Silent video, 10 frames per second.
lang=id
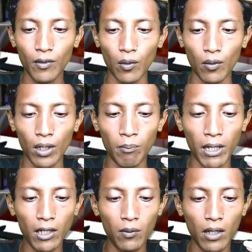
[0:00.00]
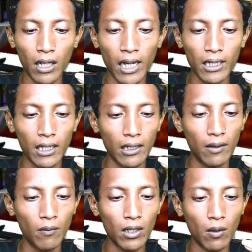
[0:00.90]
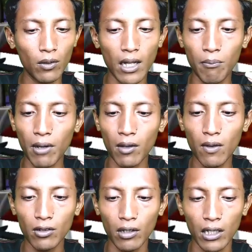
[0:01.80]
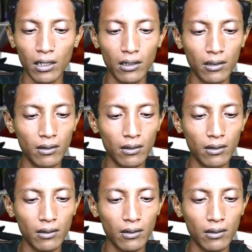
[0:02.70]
Tuh, depannya tuh nggak kelihatan nih. Gua takut nabrak doang soalnya.